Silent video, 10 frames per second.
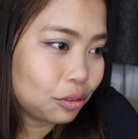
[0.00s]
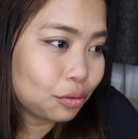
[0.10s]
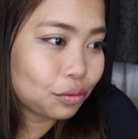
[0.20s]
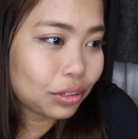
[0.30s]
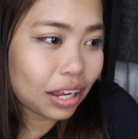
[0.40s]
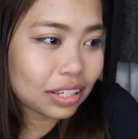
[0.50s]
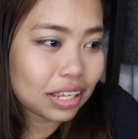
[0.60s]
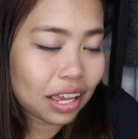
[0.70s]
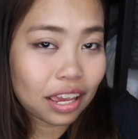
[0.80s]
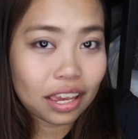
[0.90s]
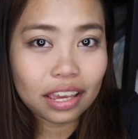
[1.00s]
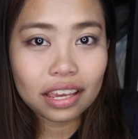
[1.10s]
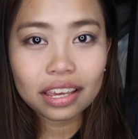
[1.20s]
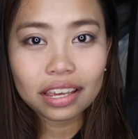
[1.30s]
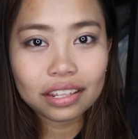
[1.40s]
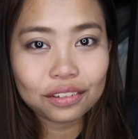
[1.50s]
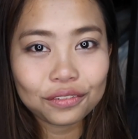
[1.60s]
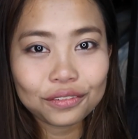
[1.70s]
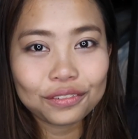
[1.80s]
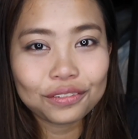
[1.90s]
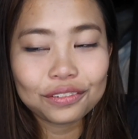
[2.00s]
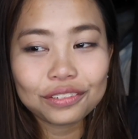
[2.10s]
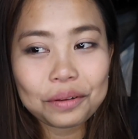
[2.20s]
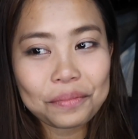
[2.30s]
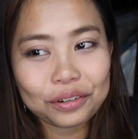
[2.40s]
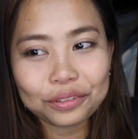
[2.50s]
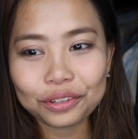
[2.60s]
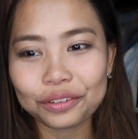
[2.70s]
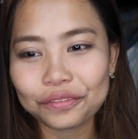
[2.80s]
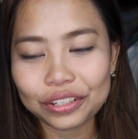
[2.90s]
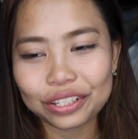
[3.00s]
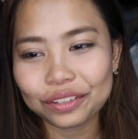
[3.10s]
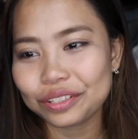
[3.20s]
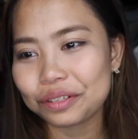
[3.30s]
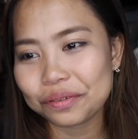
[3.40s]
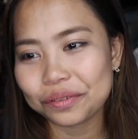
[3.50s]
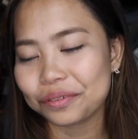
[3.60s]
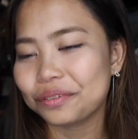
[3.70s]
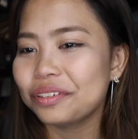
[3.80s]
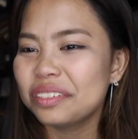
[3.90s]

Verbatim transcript: Nung una kasi, nung napanood ko yung video, sabi ko,